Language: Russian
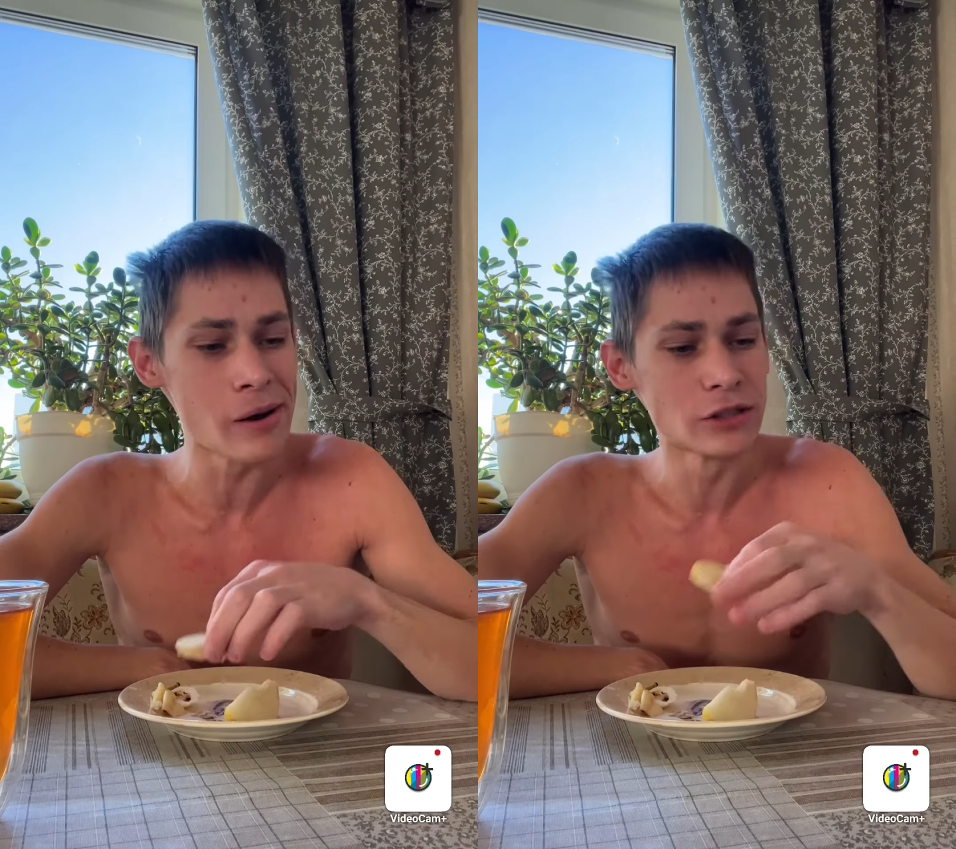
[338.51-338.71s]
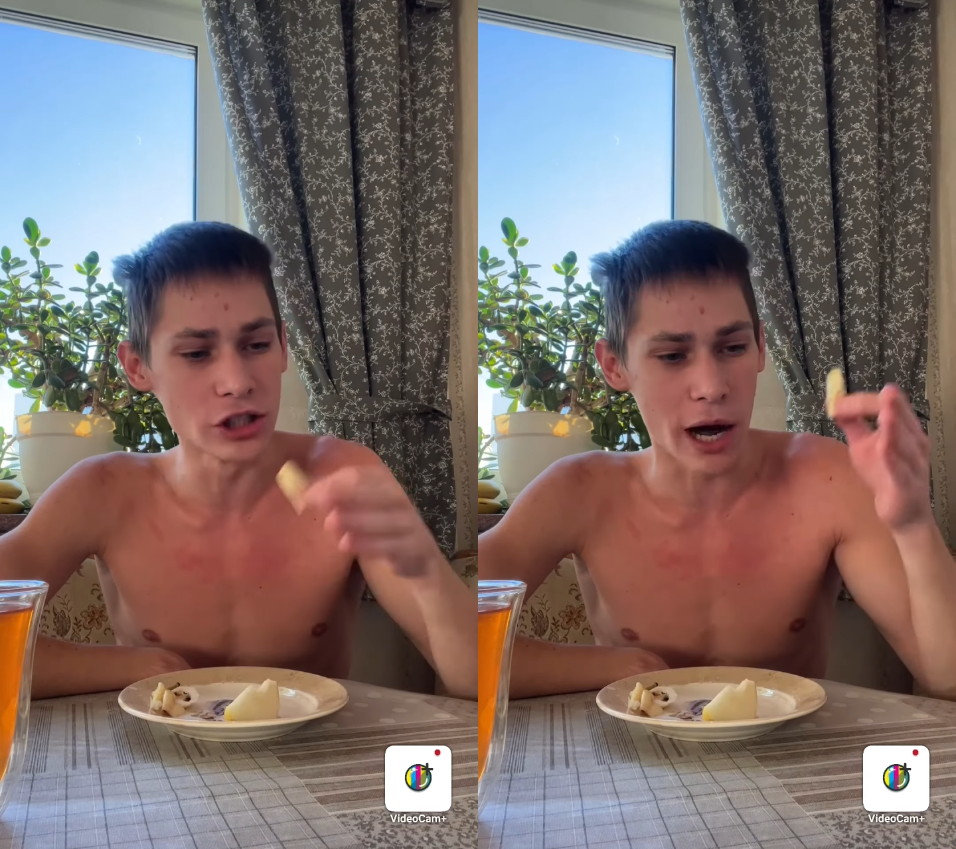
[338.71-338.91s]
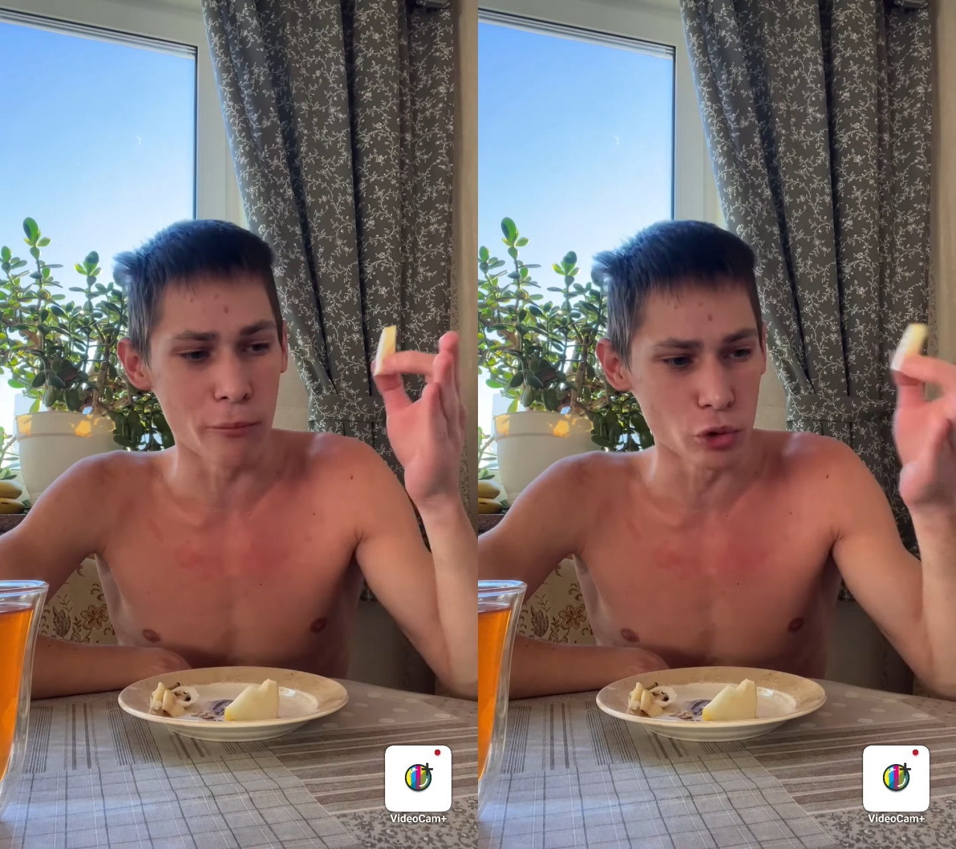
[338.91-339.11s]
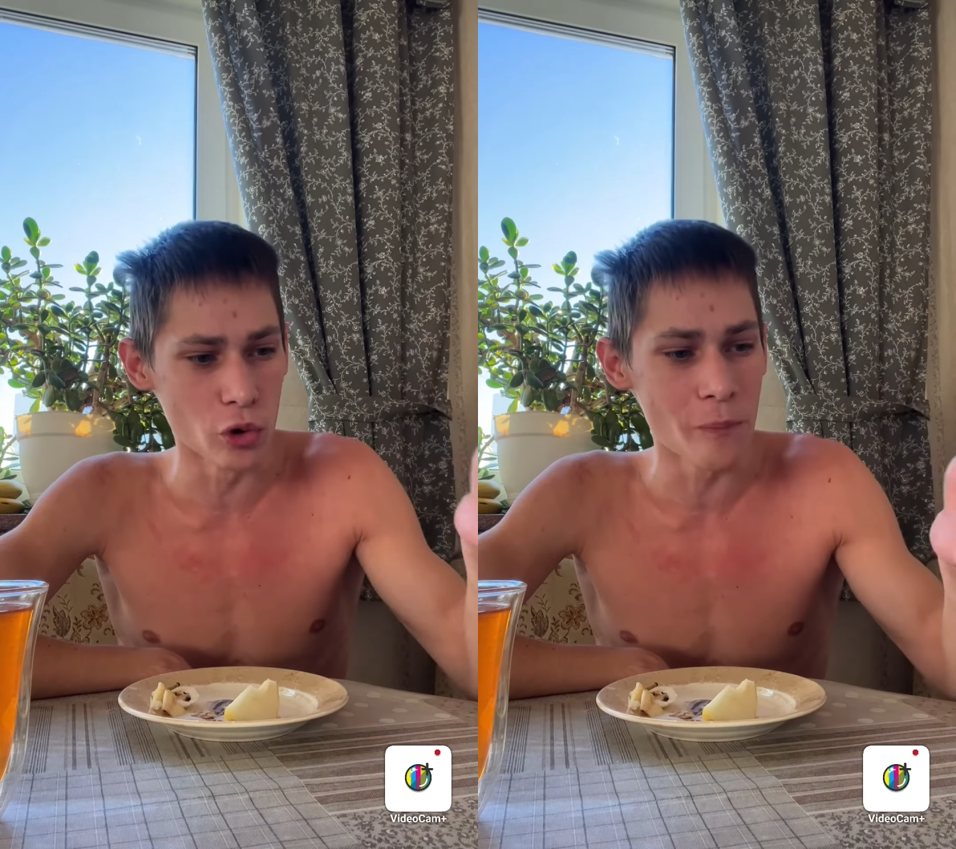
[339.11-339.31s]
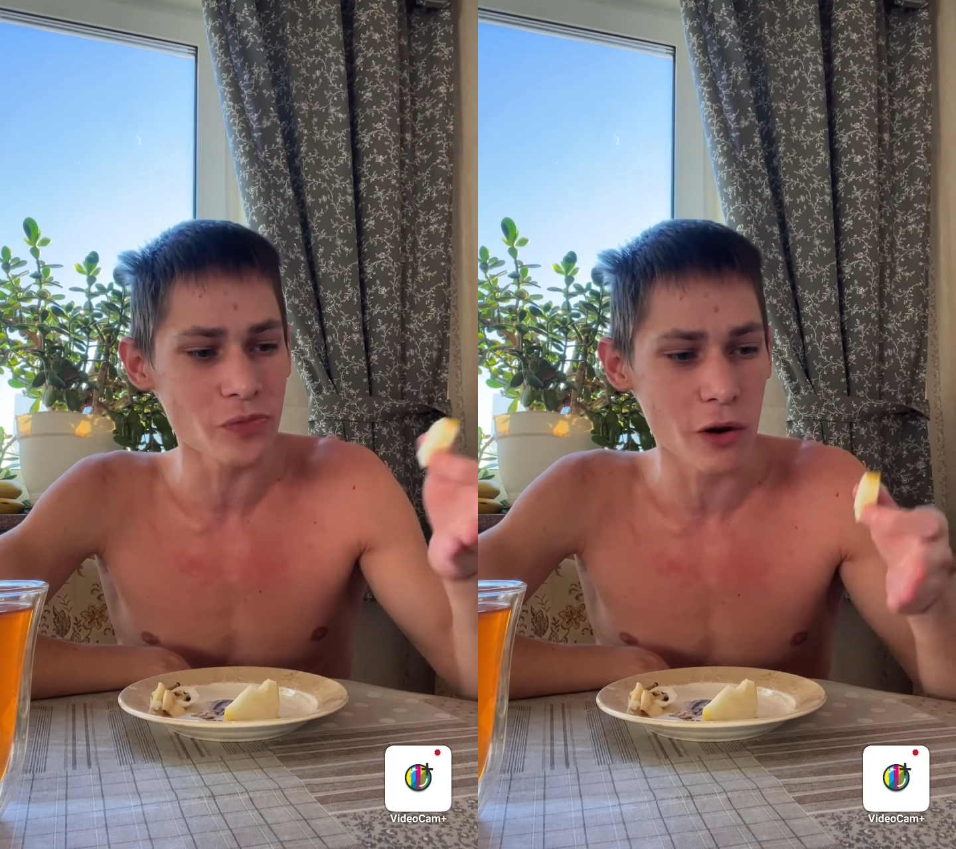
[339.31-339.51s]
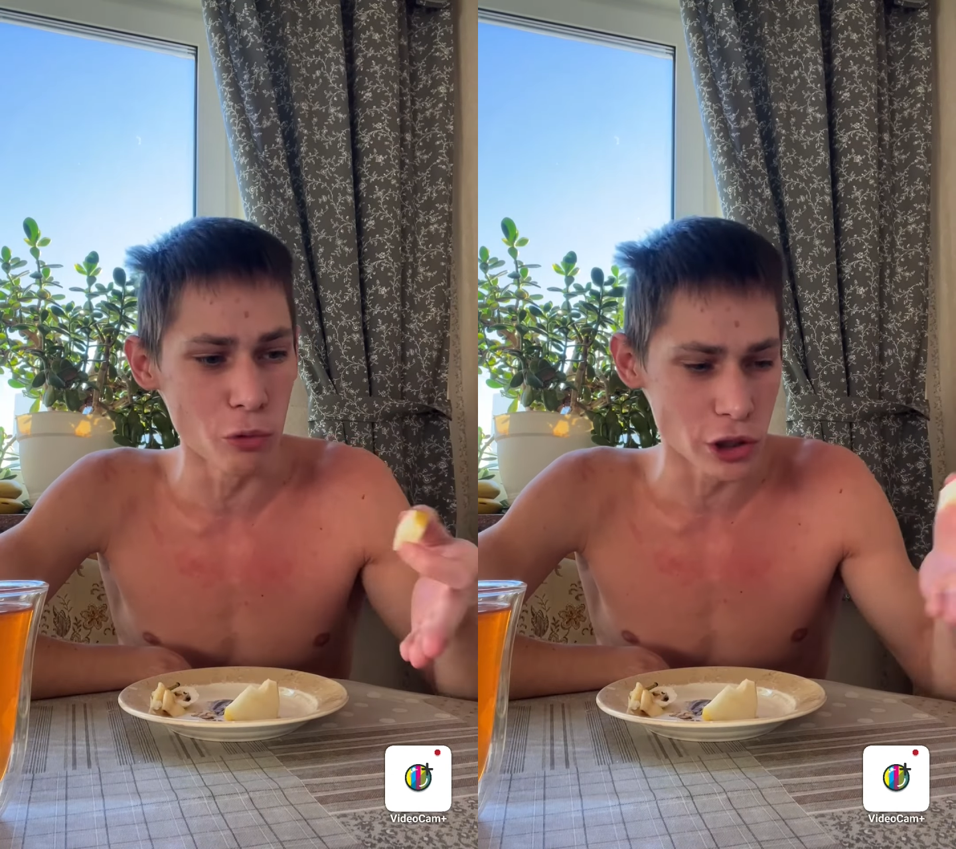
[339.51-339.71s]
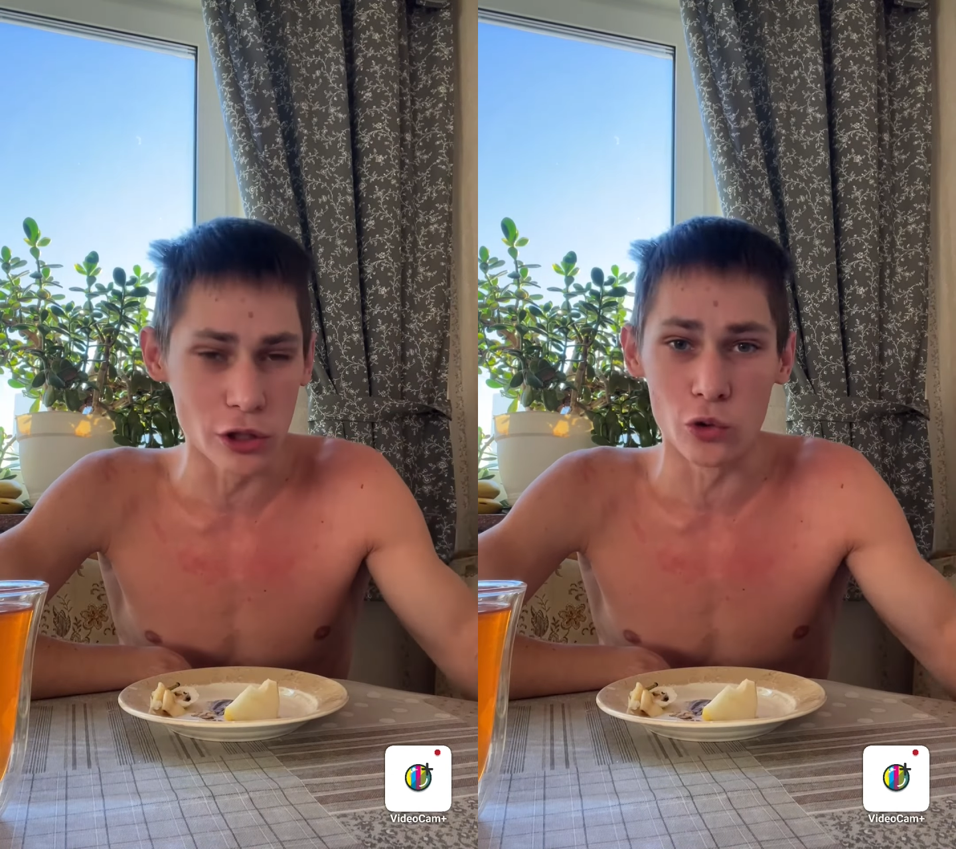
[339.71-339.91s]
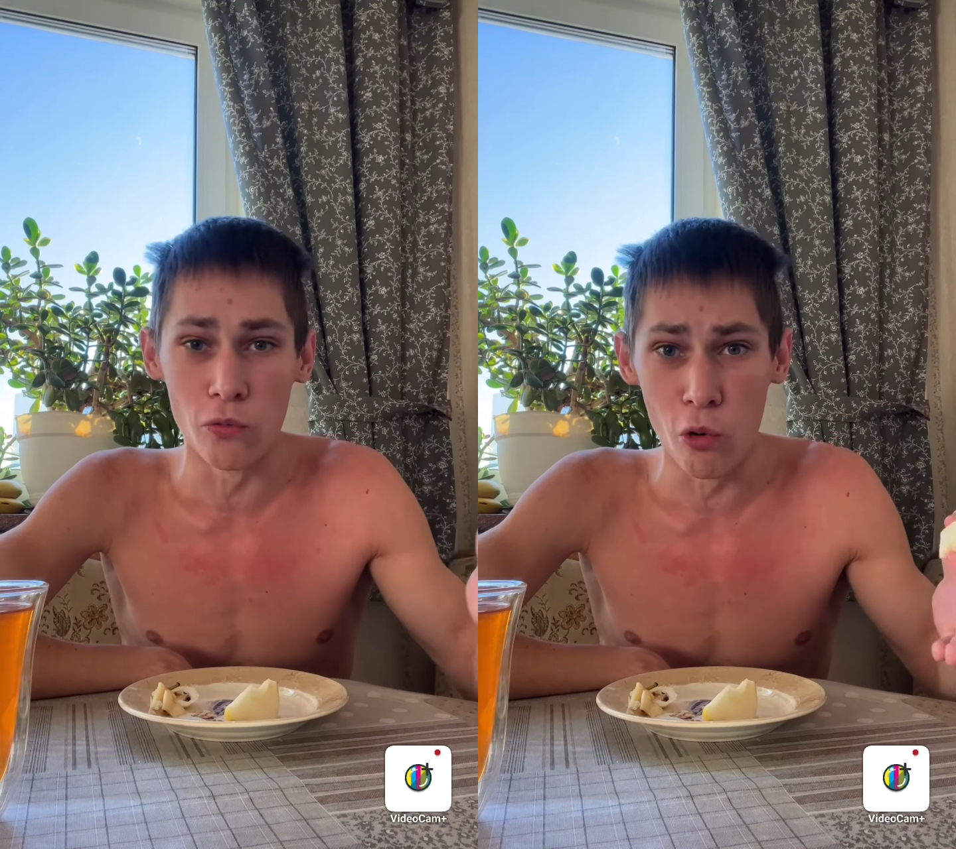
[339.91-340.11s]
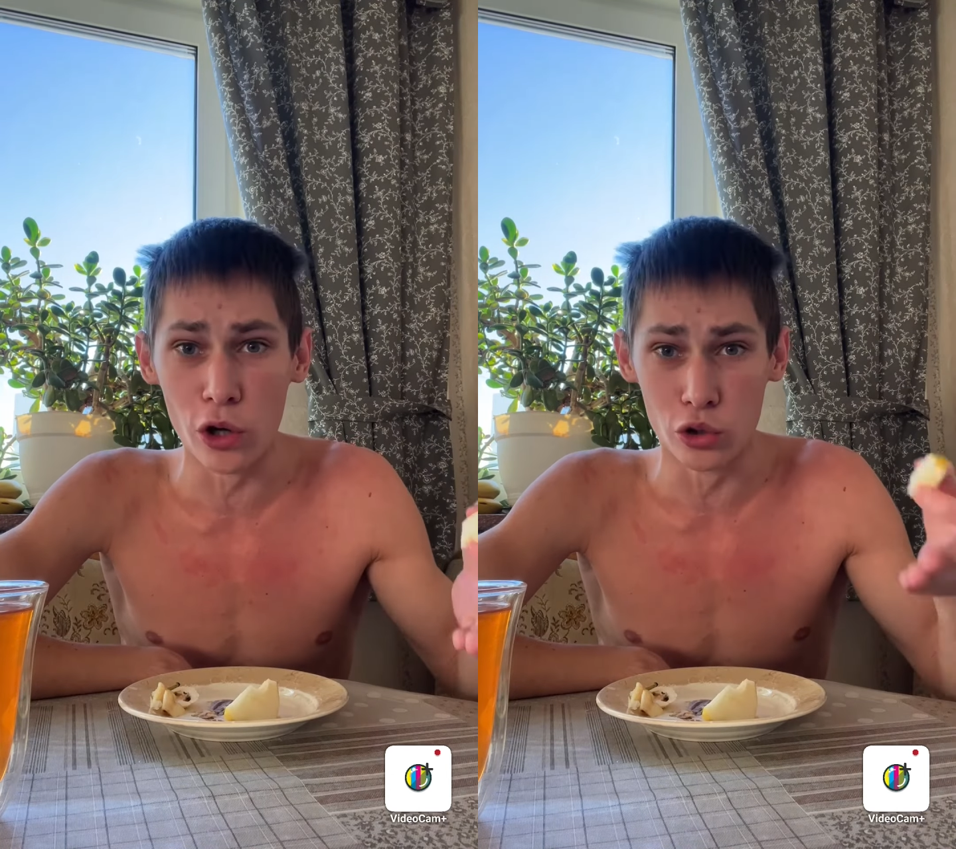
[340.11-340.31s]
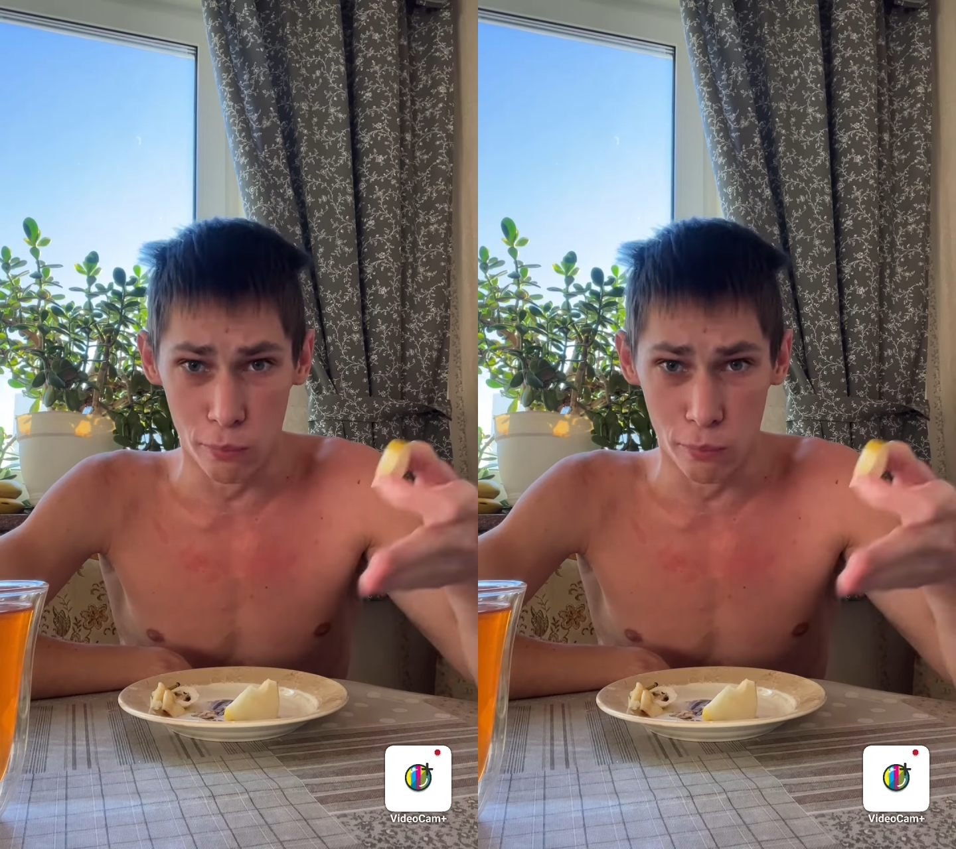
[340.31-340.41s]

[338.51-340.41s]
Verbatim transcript: я буду вот эту воду,